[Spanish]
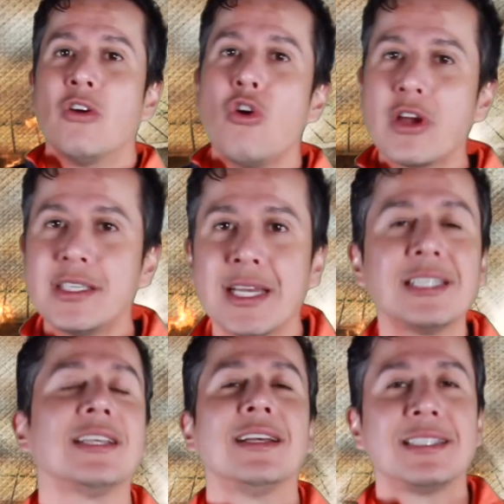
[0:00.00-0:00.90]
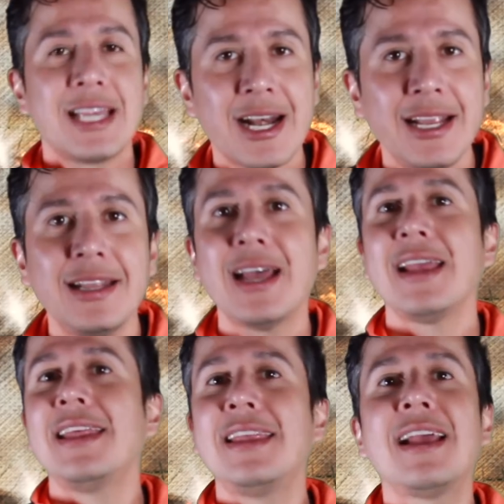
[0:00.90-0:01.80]
o quizás se rinda
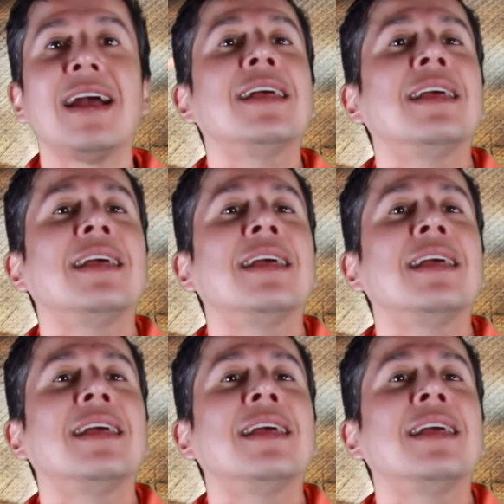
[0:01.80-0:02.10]
y diga,